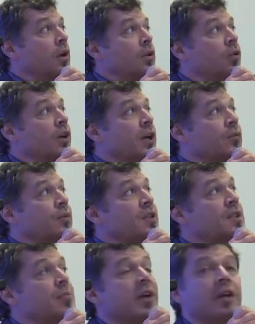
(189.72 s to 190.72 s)
Donc la
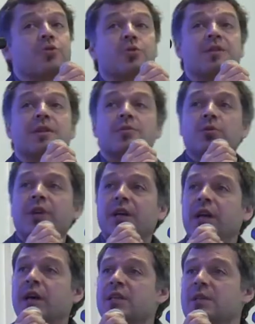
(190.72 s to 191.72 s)
confiance n'est pas quelque chose qui se
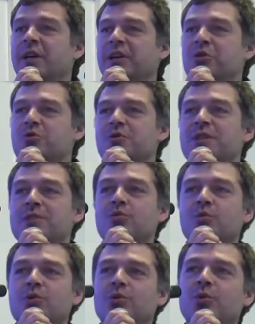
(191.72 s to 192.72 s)
déclare, c'est pas quelque chose qui se
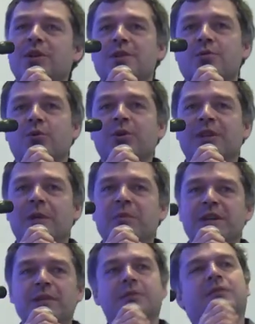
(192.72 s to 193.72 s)
mesure, qui se
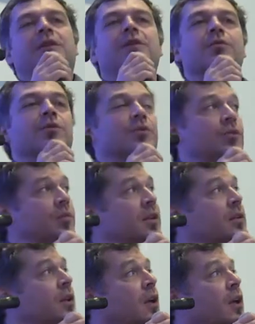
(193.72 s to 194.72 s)
rétablit
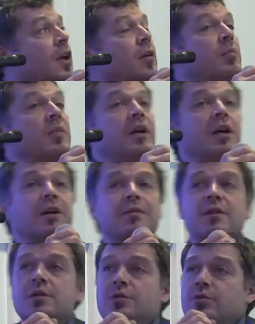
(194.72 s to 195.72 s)
éventuellement. Mais en
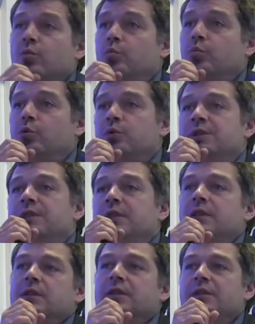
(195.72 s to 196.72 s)
revanche, ce qu'on peut
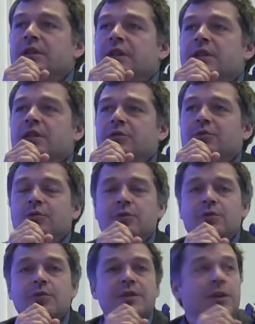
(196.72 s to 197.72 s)
dire déjà en
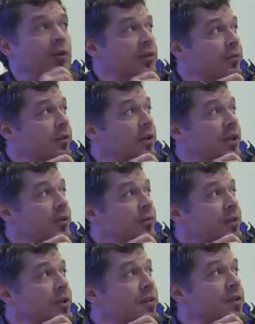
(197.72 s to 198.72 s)
introduction, c'est que la,
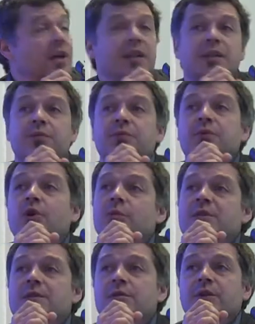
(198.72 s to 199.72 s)
confiance a des
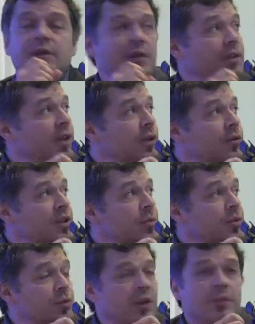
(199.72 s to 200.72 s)
formes historiques et
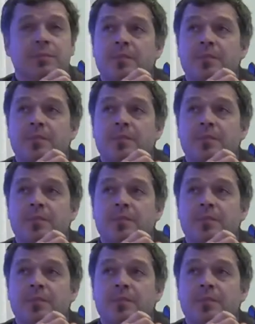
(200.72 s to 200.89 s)
conceptuelles.